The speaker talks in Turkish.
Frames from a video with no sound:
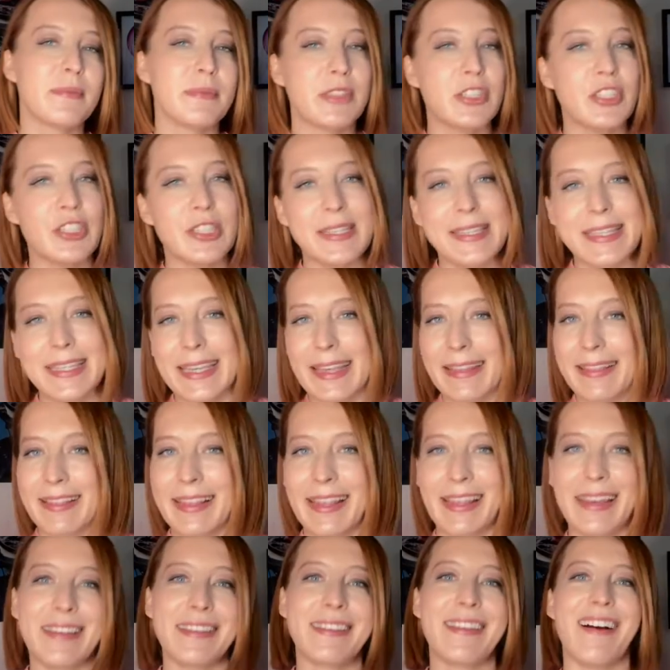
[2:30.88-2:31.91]

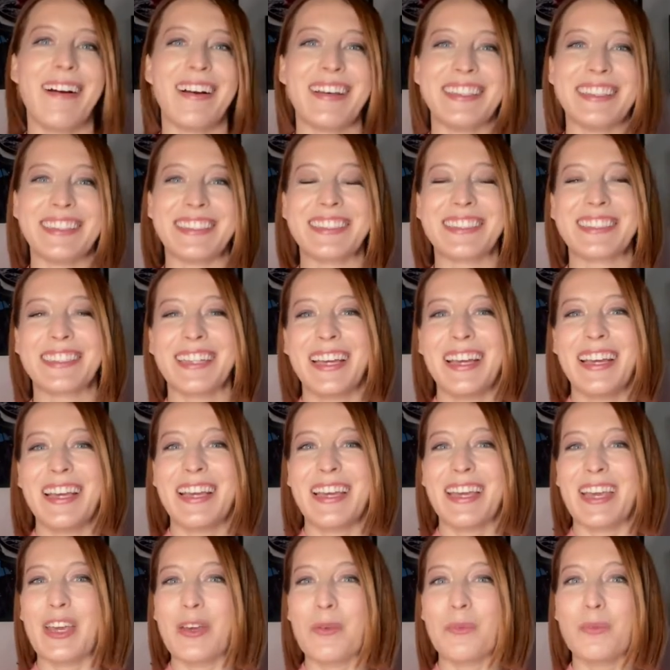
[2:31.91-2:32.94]
cinsiyetlere dair,
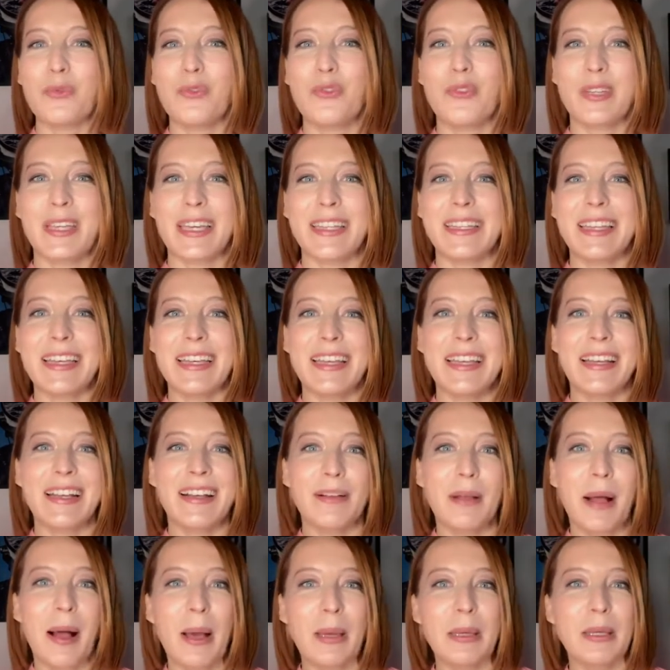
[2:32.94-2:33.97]
e, bu ülkede
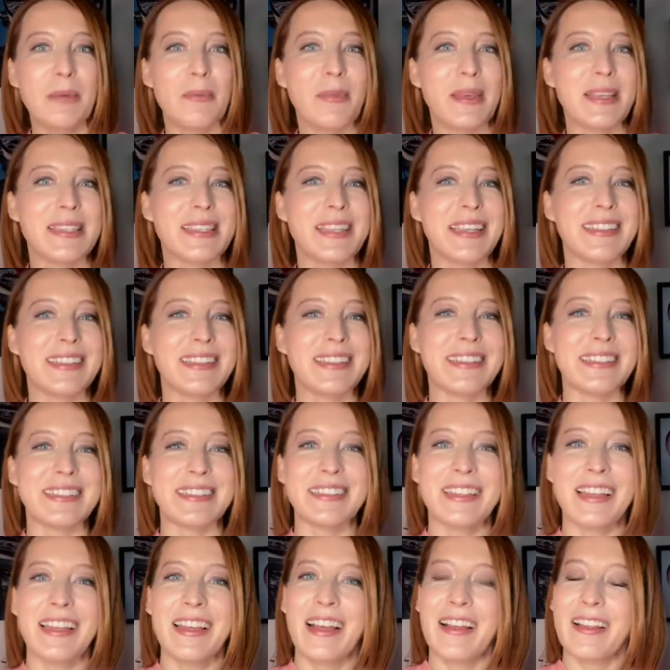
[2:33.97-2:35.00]
hangi
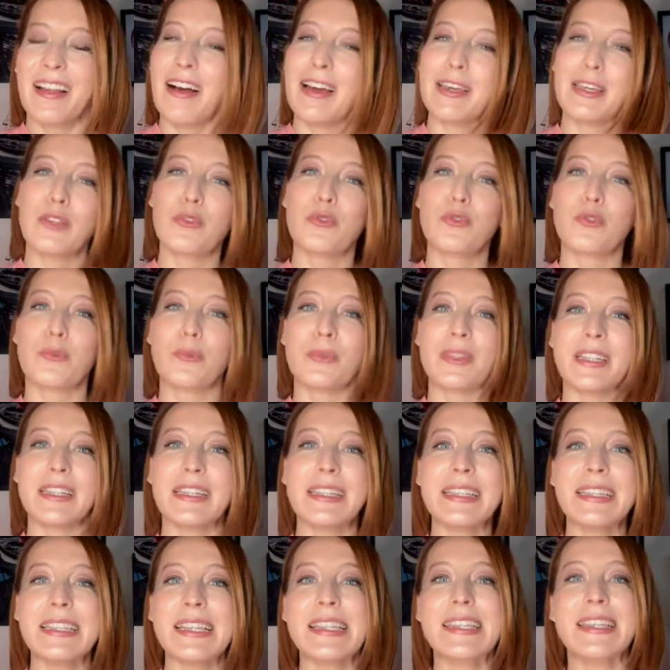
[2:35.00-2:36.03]
mesleklerin, hangi
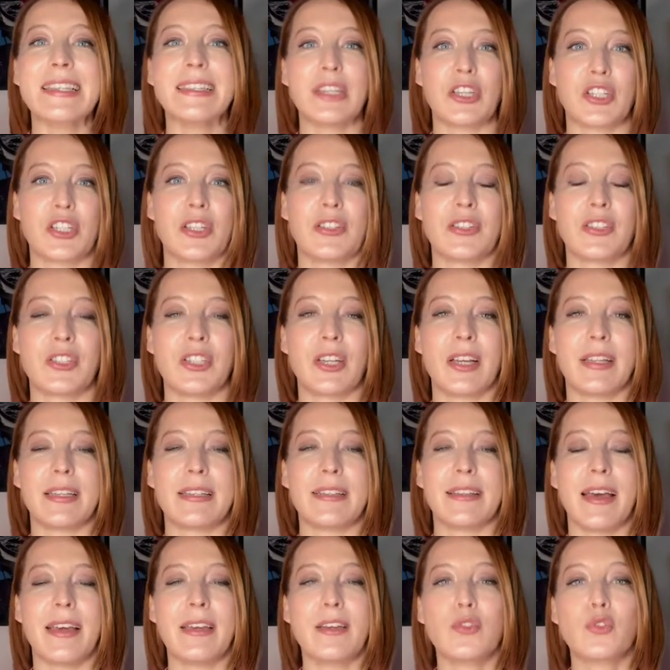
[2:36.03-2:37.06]
durumların nasıl
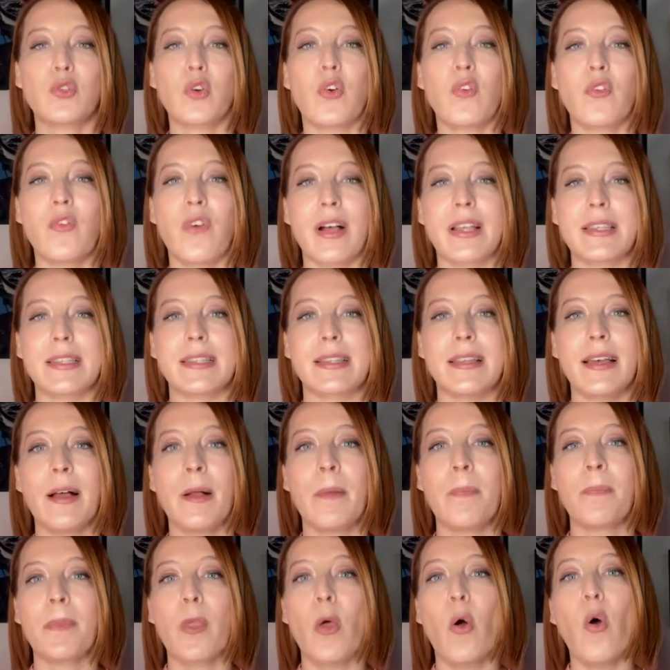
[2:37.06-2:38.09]
yaşanacağına dair çok
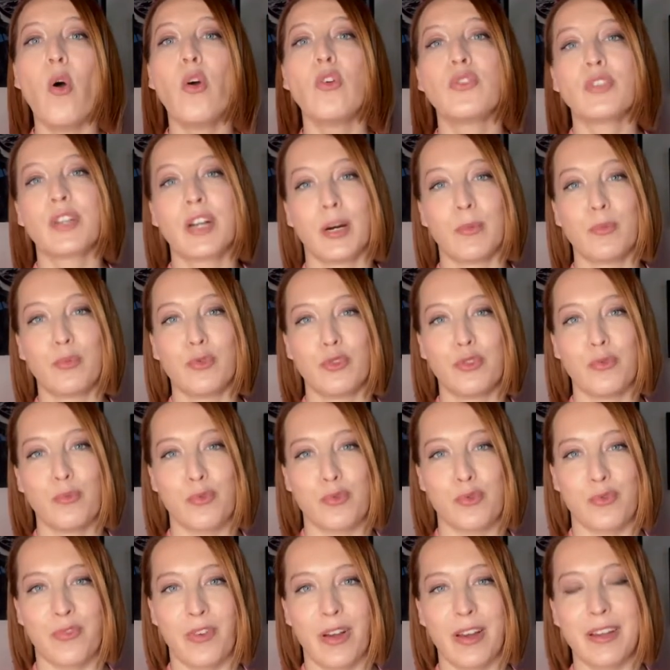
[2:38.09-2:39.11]
fazla ön
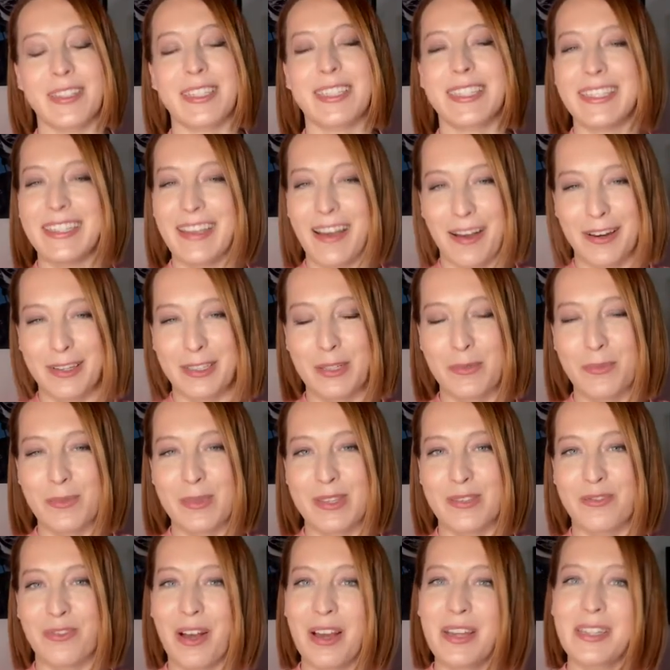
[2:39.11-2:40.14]
kabulümüz var,
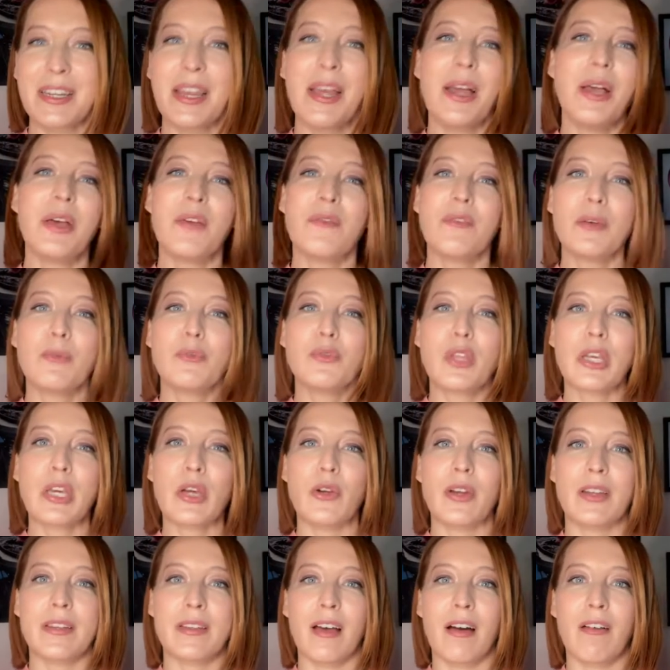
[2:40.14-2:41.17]
yargımız var ve buna
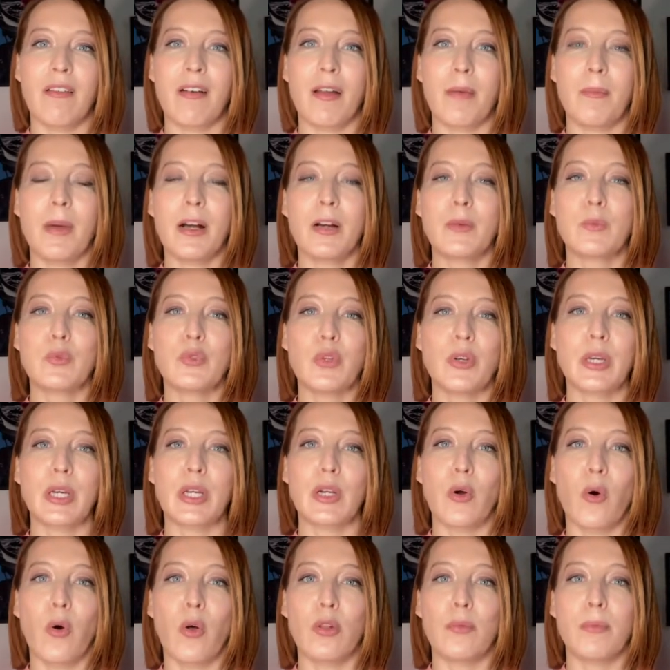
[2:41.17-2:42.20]
göre davranmak, buna
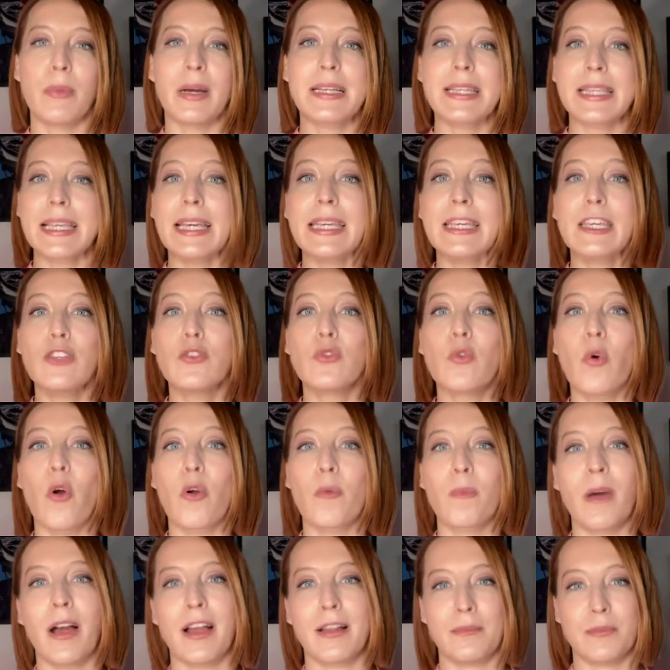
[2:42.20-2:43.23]
göre olmak sanki
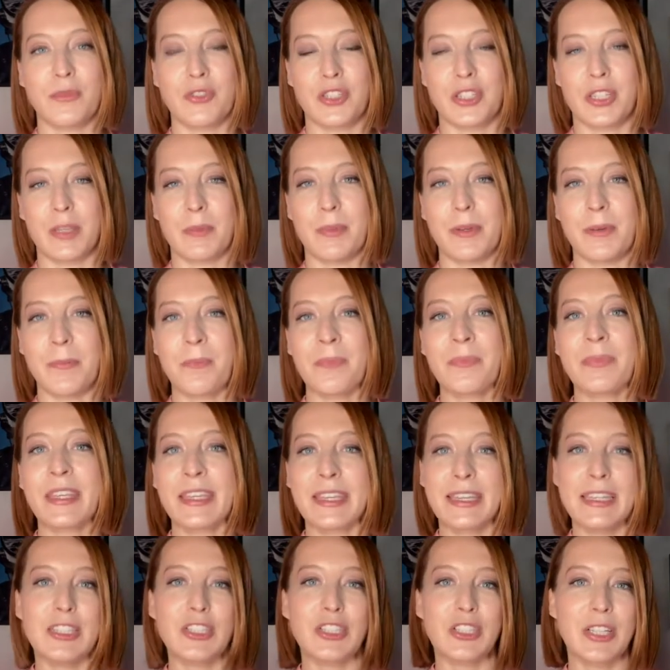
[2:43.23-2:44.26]
normalmiş gibi.
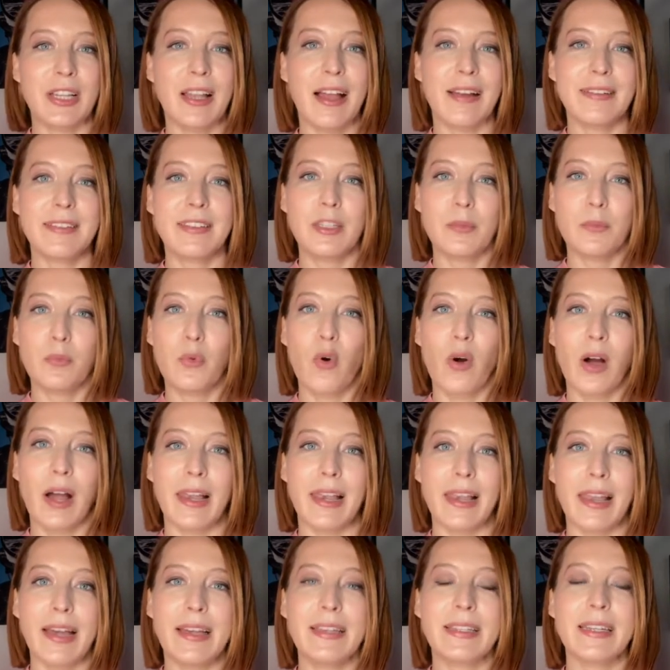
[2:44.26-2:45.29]
İlişkilerde de bu
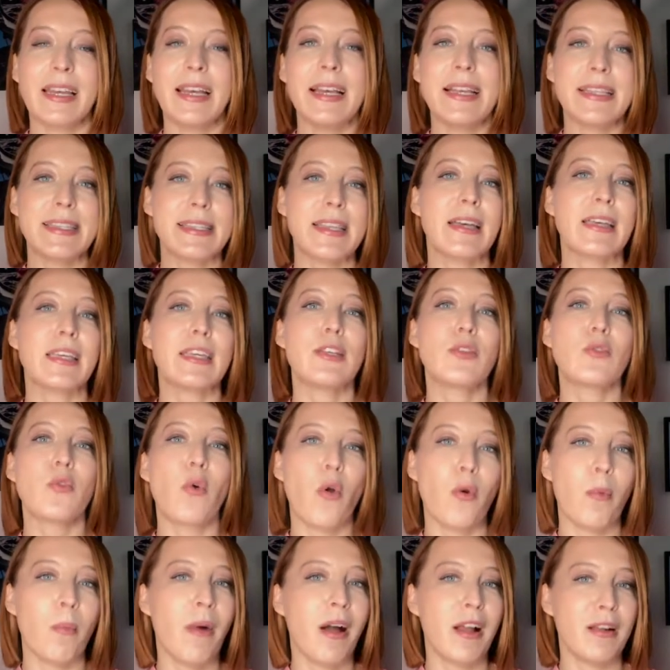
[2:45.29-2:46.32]
haller sanki
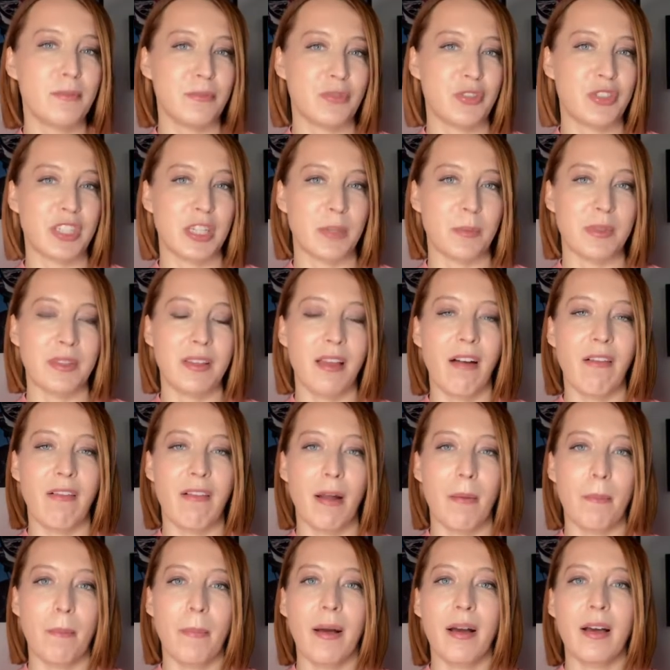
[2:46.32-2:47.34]
normalmiş gibi
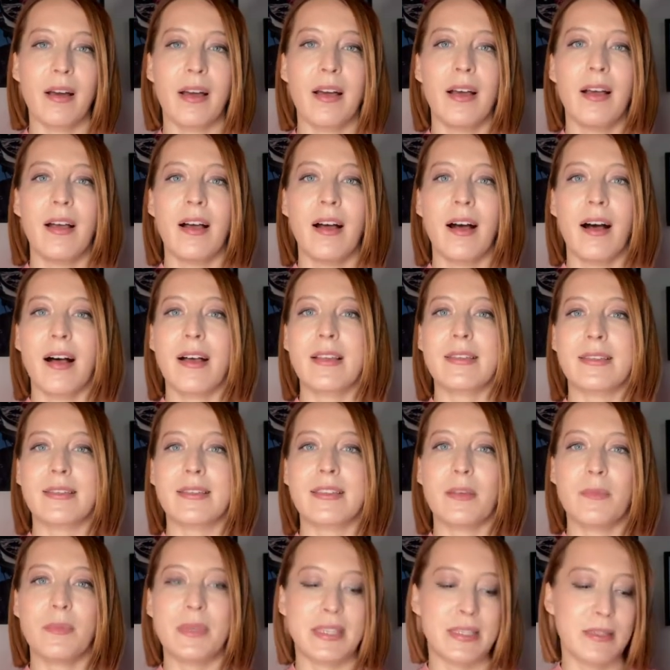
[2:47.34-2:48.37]
davranmak
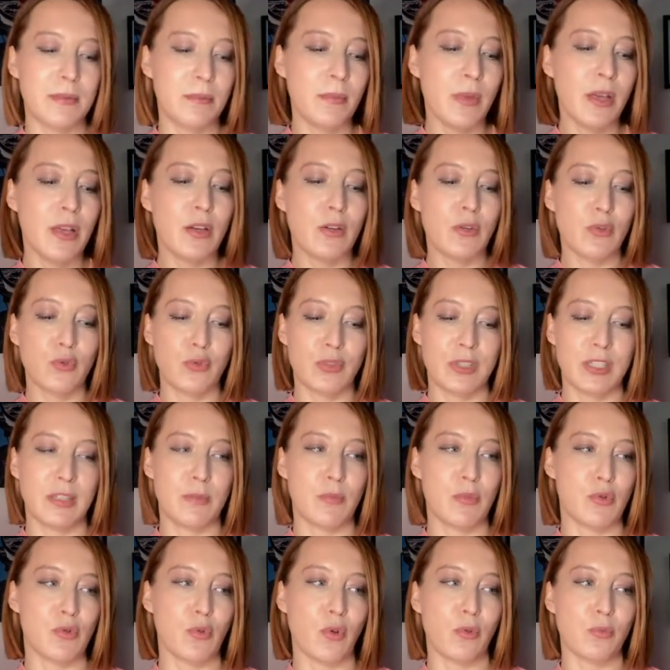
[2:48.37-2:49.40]
aslında bizim
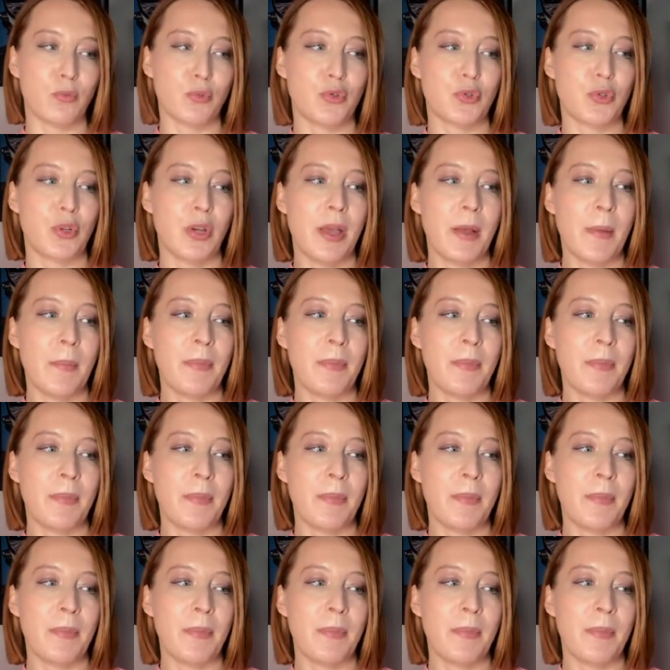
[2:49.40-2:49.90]
rutinimiz olmuş.